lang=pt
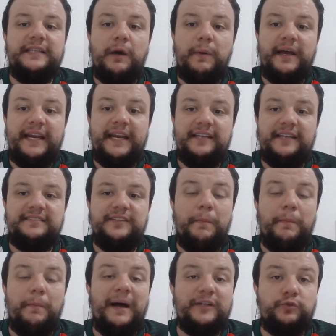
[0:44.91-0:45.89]
Uanense,
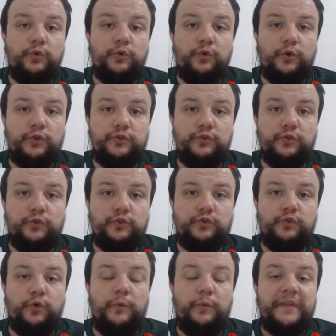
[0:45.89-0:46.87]
do Mato Grosso do
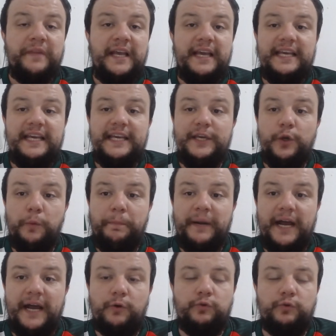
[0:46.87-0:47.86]
Sul e Rio
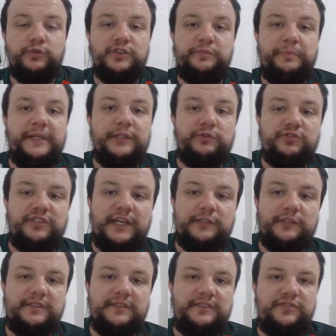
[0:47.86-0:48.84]
Branco do Espírito
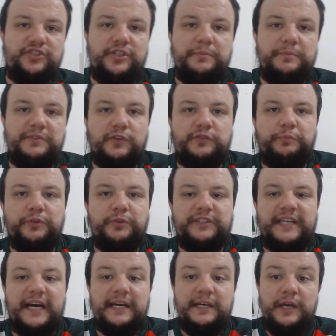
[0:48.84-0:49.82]
Santo, esses times vão
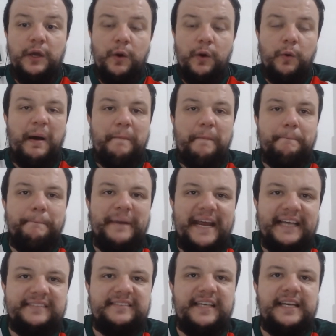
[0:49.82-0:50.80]
disputar uma
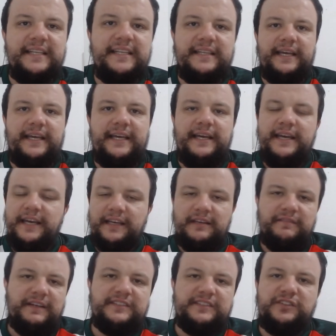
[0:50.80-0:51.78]
pré-série D,
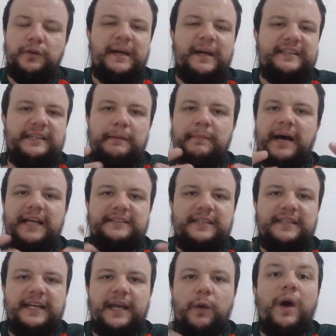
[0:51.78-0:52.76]
que vai ser um
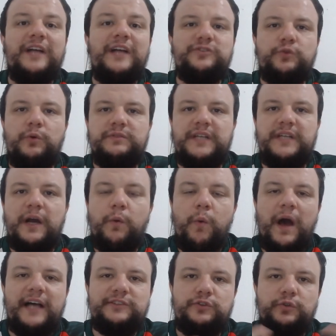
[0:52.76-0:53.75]
mata-mata, né? 4 contra
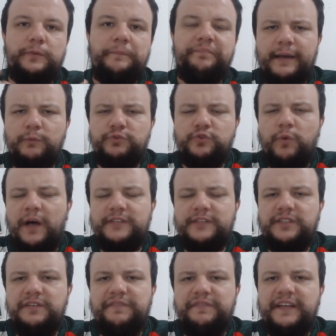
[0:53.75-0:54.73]
4. Os
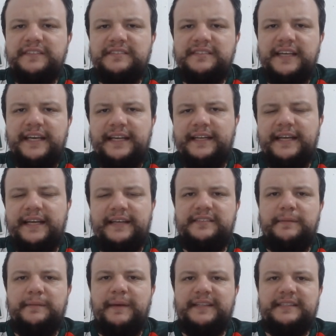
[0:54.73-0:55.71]
quatro que vencerem, né,
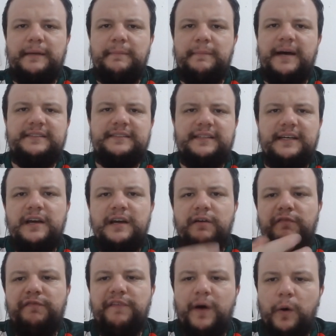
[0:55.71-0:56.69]
esse
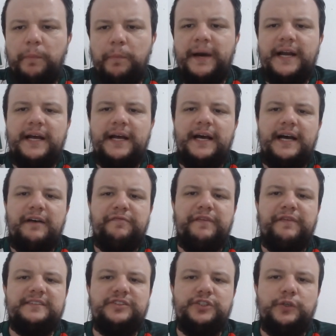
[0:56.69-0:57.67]
mata-mata, vão para a
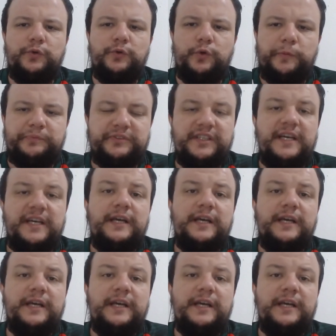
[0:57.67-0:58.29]
fase de grupos